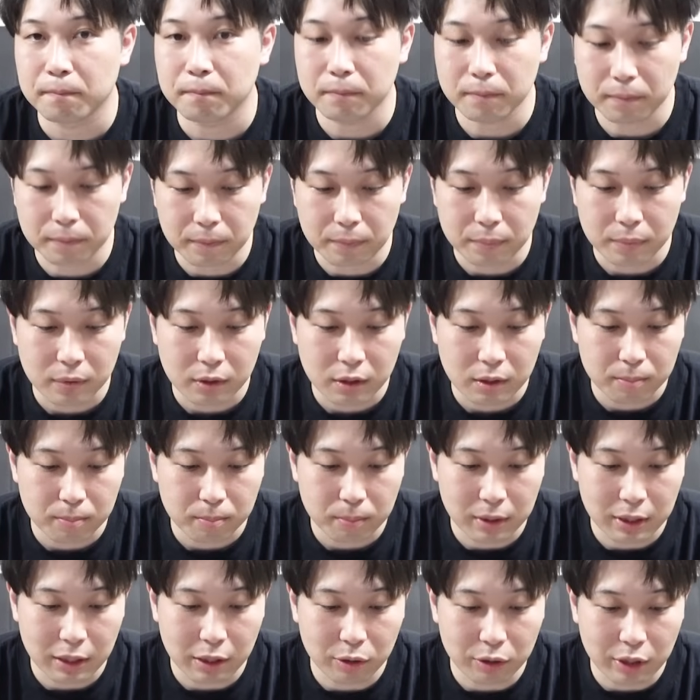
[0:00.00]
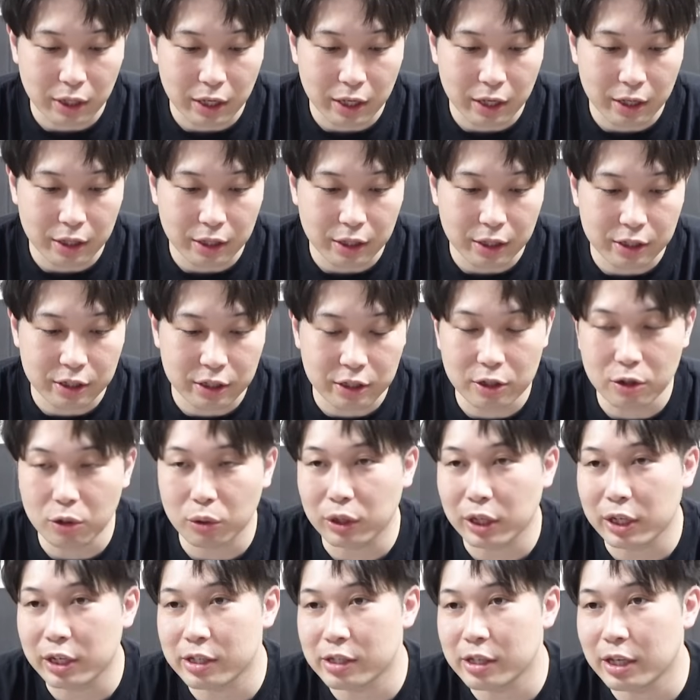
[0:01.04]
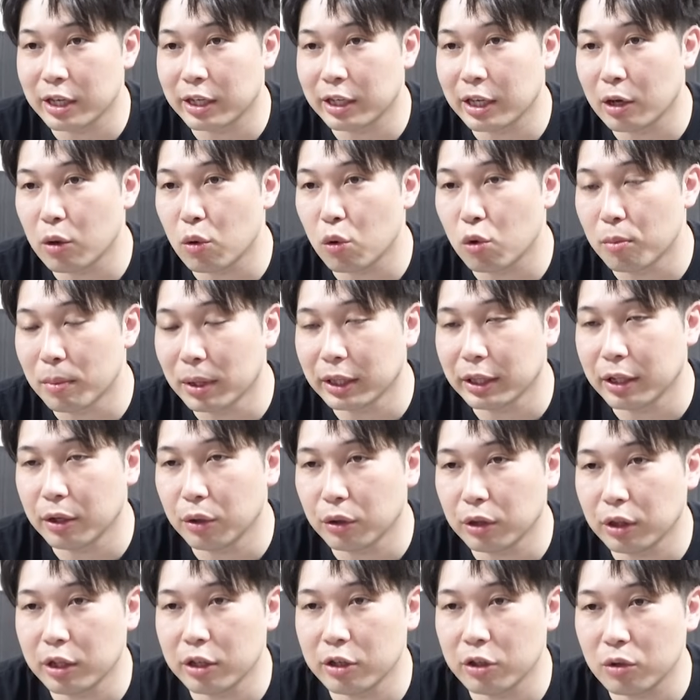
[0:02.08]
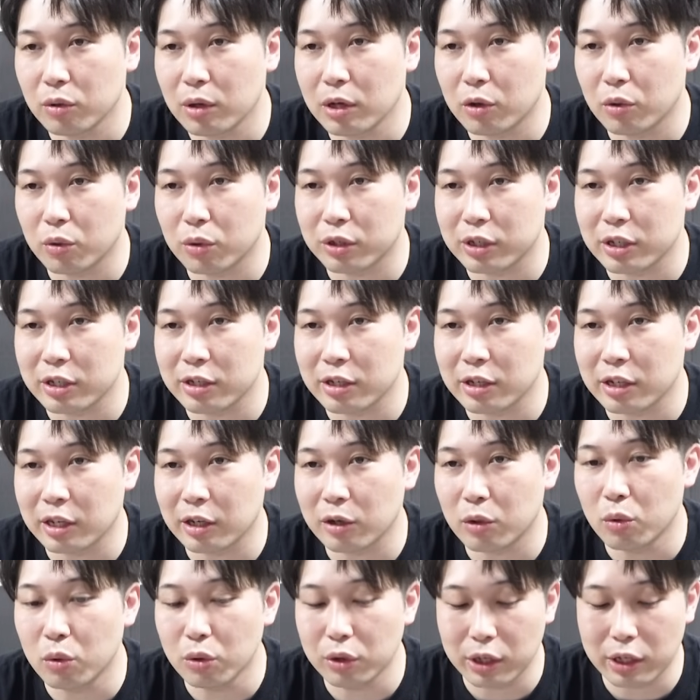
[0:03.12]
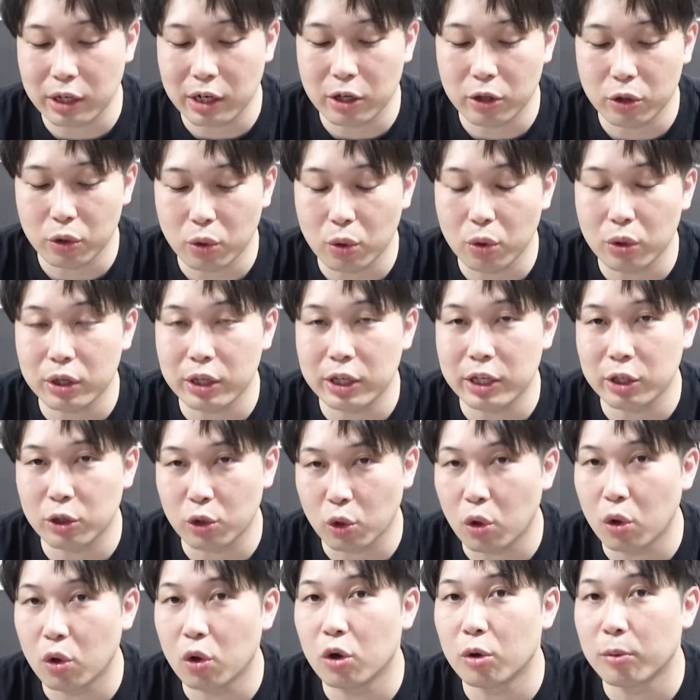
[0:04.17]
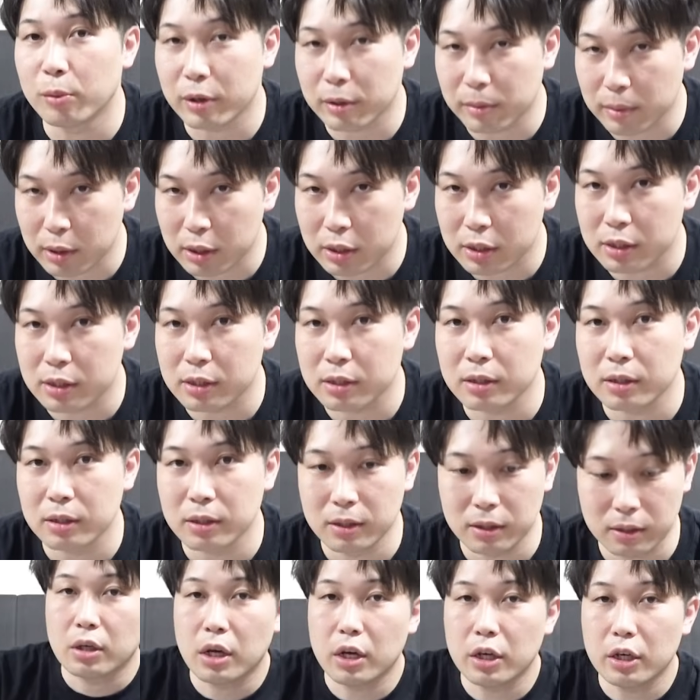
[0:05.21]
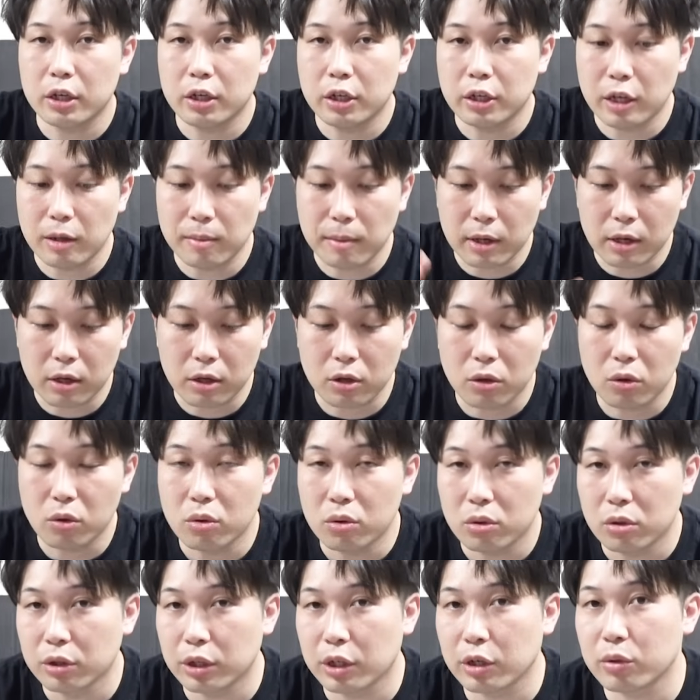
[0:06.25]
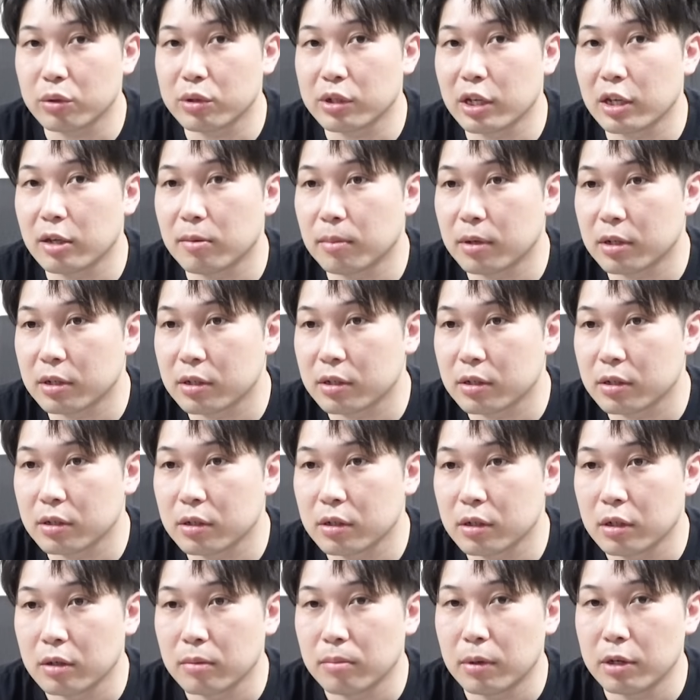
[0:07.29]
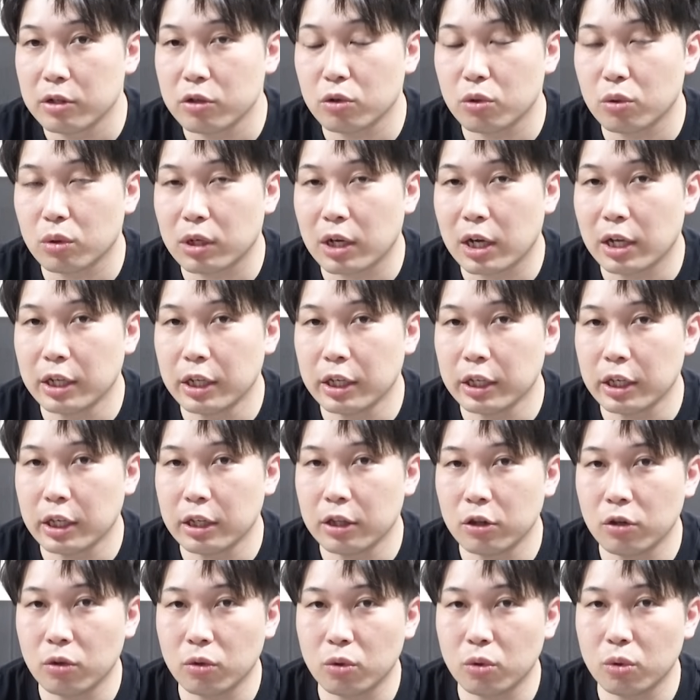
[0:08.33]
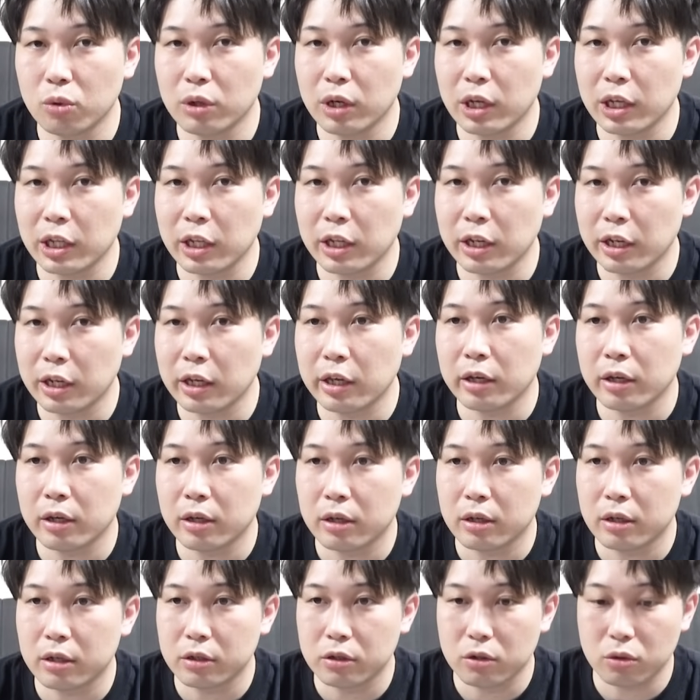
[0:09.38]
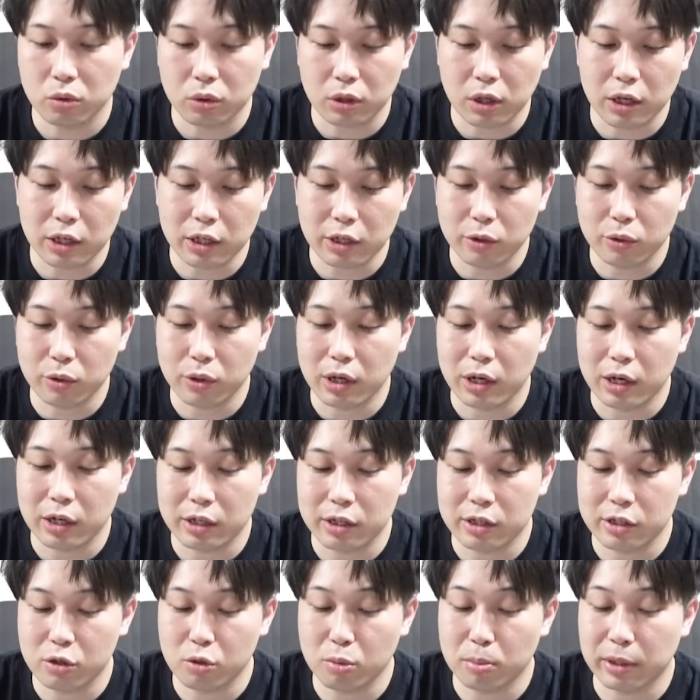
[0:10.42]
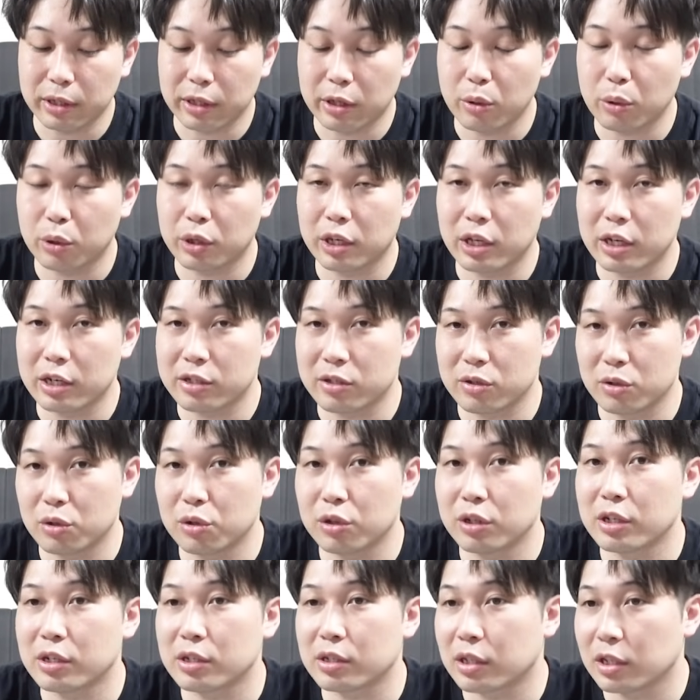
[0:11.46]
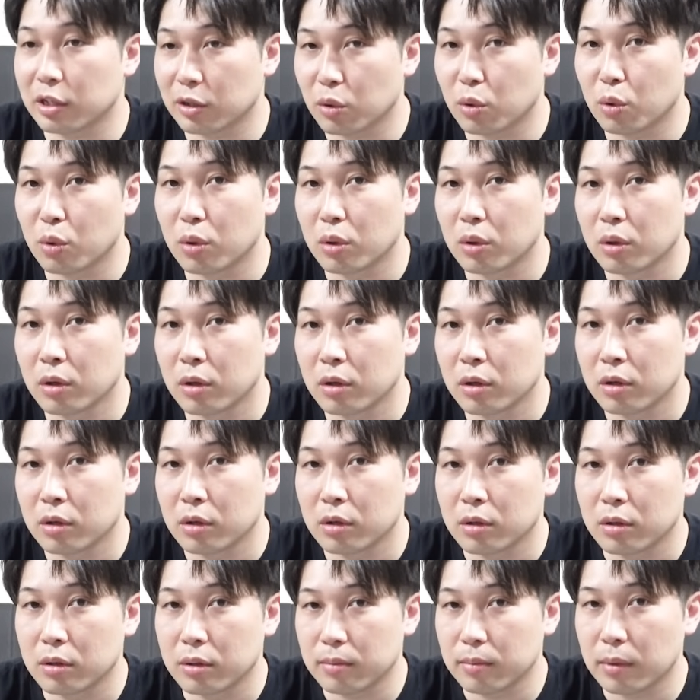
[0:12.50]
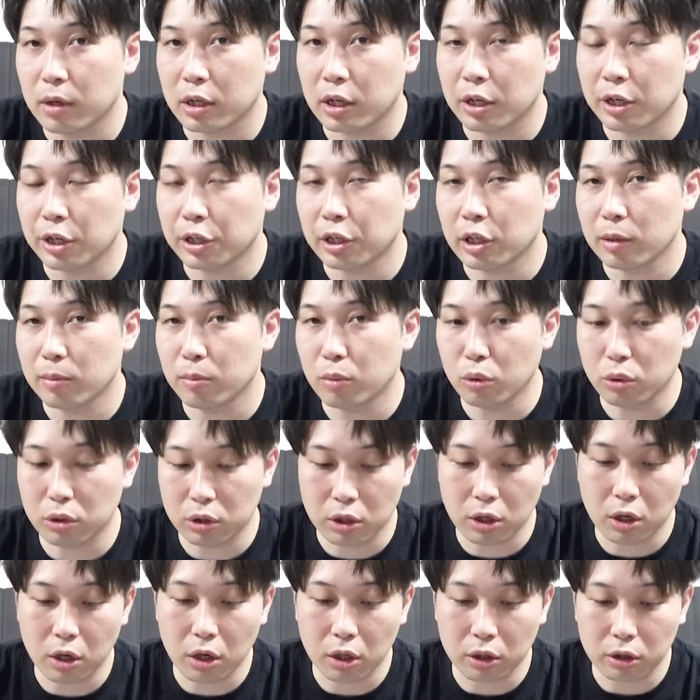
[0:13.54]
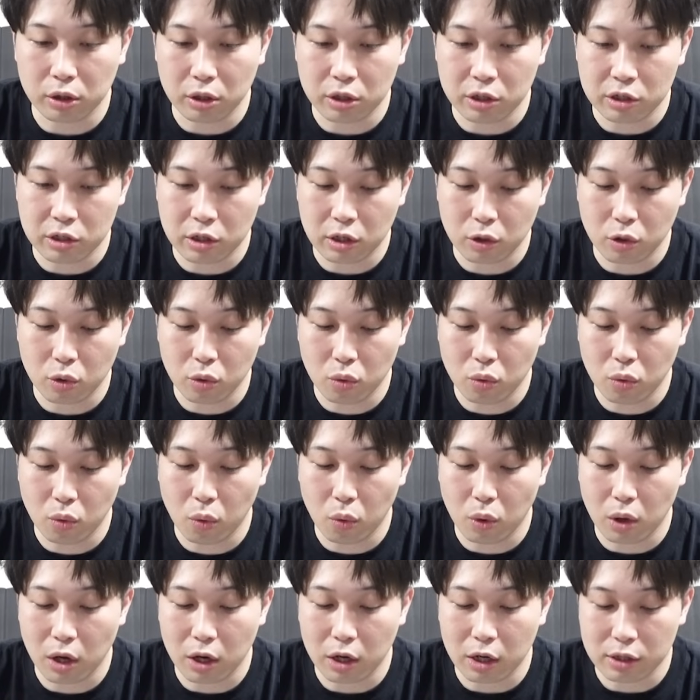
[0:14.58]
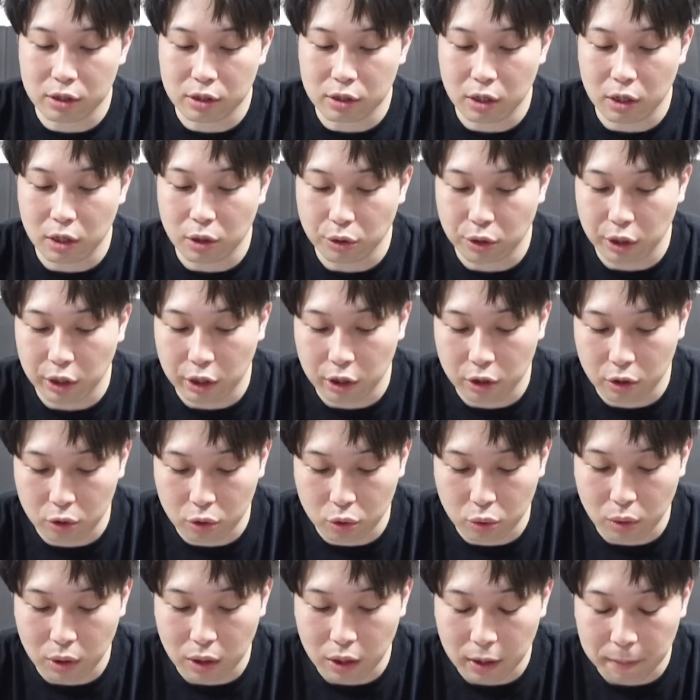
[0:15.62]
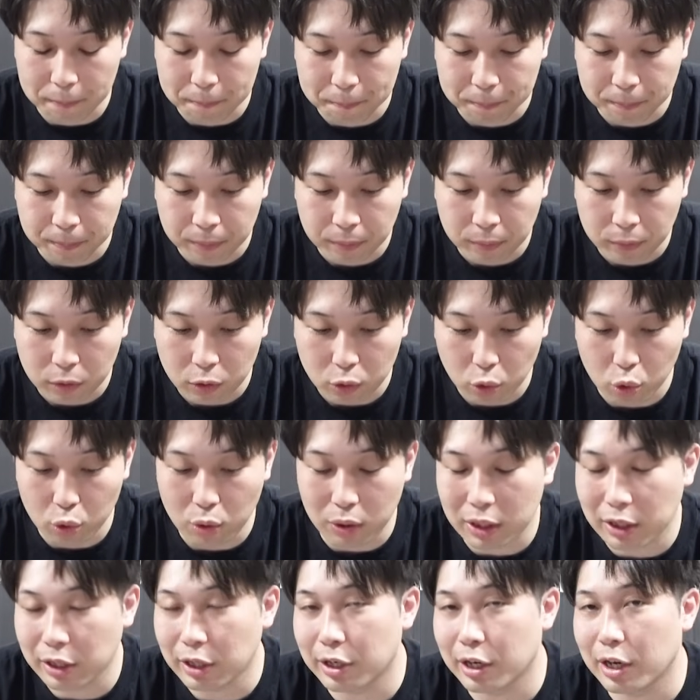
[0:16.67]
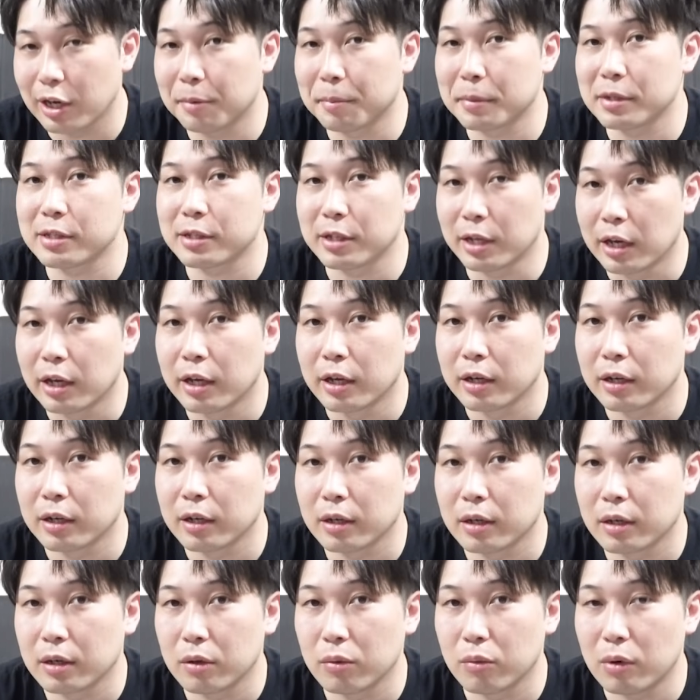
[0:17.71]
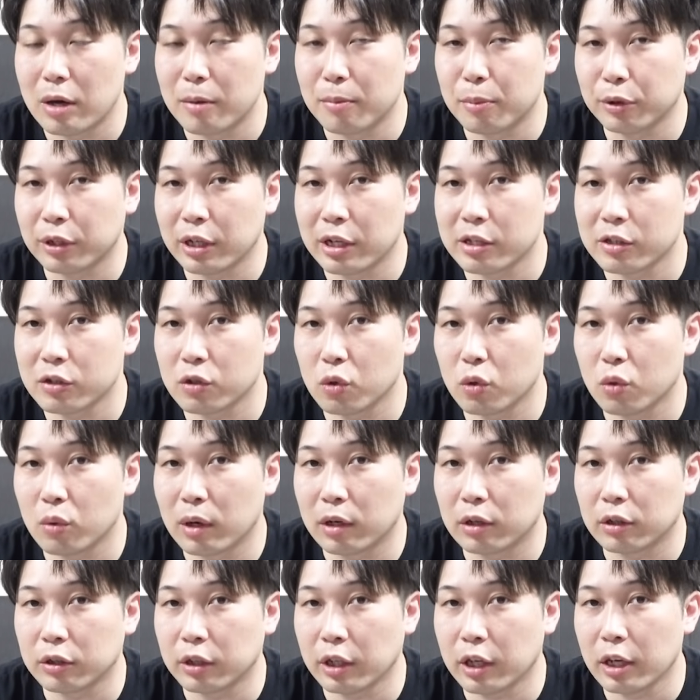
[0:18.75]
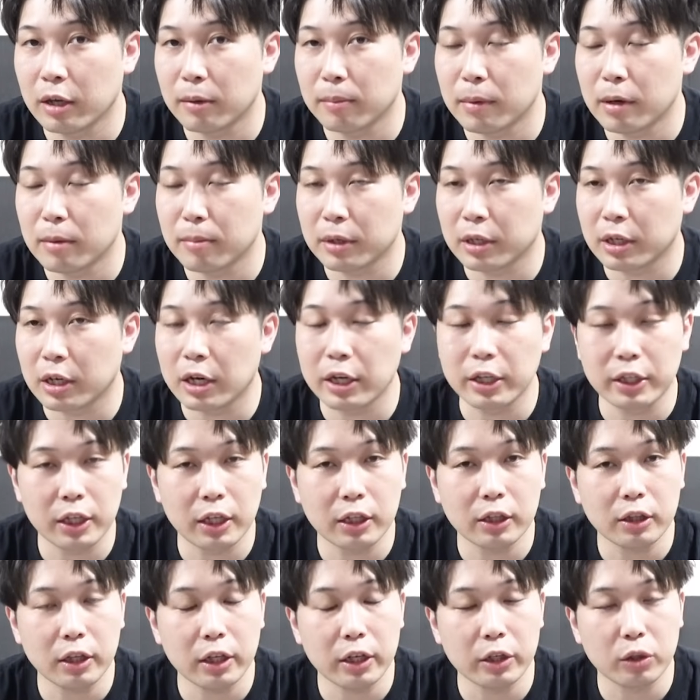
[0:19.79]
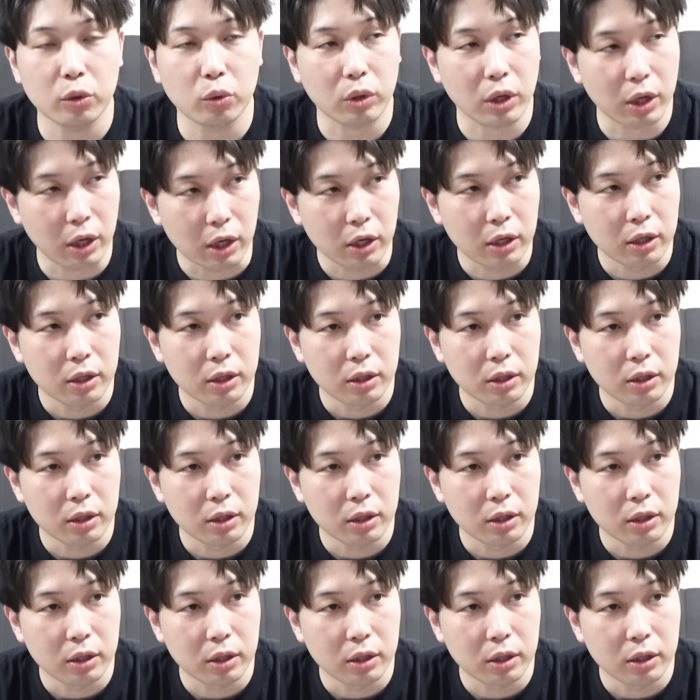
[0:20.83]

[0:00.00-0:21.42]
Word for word: うん。うん。まあ、なので、1位の適性結構困ってるって人は、このチェシャレコを狙うのいいと思います。はい、2代目、ゴッホでございます。まあ、ちょっと金券の到来でね、ちょっと家業が潜めてる気がするんですけど、うん、まあ、金券持ってなかったりしたらゴッホが活躍できるのは、ところがかなりありますね。ワープ転送枠で、まあ、未開だったりとか、